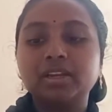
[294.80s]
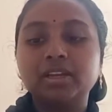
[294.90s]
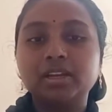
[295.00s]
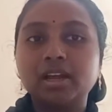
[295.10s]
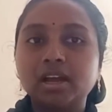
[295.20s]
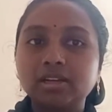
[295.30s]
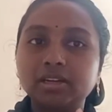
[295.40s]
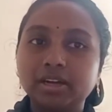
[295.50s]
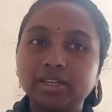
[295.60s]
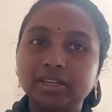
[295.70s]
நீங்கள்
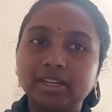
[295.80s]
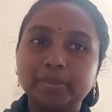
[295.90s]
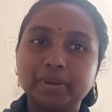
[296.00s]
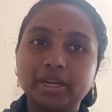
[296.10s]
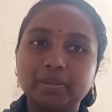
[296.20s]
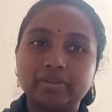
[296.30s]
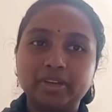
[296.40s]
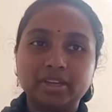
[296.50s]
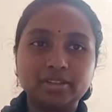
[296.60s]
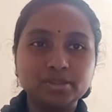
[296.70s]
நாக்கு கடி க்ளீன் பண்ணாமல்
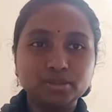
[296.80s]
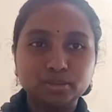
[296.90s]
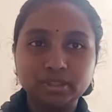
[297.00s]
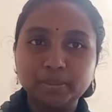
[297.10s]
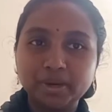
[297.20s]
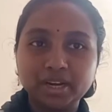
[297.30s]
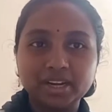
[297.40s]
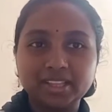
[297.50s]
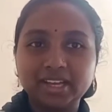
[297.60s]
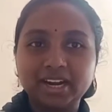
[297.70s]
வைக்கிறது சுத்தமாக
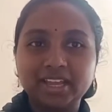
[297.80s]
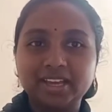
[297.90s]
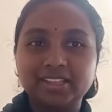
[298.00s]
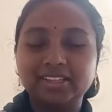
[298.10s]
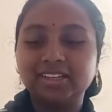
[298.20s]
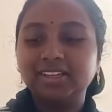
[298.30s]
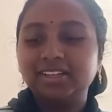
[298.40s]
நல்லதே கிடையாது